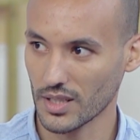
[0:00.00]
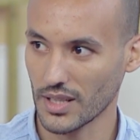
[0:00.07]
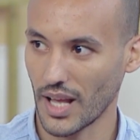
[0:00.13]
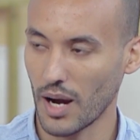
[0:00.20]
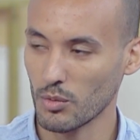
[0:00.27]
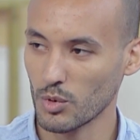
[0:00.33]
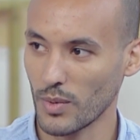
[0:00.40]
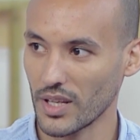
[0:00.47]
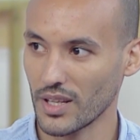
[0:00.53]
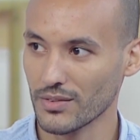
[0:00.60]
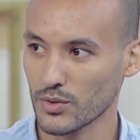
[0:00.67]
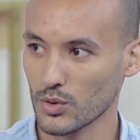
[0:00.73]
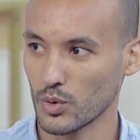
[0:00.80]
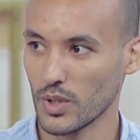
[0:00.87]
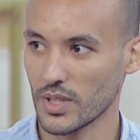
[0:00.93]
تعامله مع
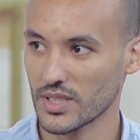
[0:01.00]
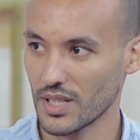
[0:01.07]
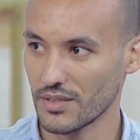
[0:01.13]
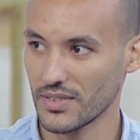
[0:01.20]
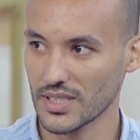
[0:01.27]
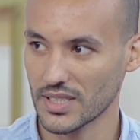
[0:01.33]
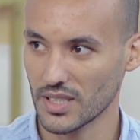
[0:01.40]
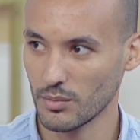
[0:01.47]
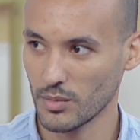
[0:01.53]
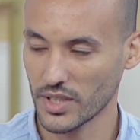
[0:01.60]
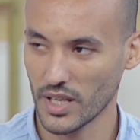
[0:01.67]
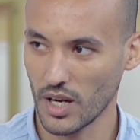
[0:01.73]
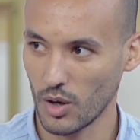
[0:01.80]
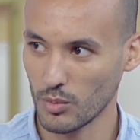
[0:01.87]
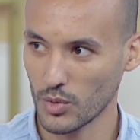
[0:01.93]
نفسه والسيلف استيم
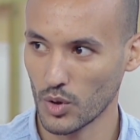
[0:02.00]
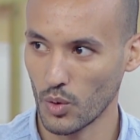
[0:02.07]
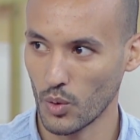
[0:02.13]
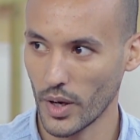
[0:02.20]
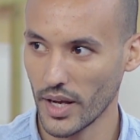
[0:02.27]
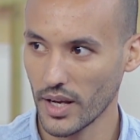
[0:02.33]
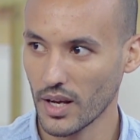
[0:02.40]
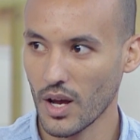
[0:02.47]
بتاعه من جواه